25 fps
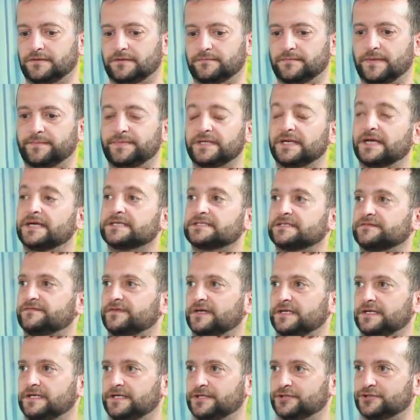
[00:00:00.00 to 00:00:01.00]
ما بينعزف
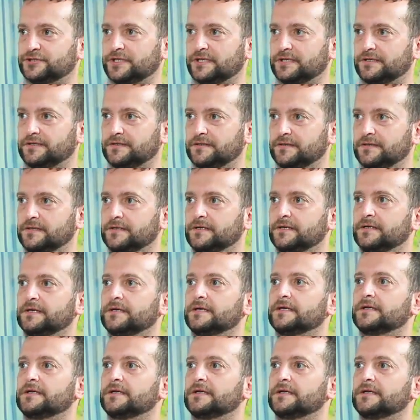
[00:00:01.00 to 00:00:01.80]
عليها شرقي مم.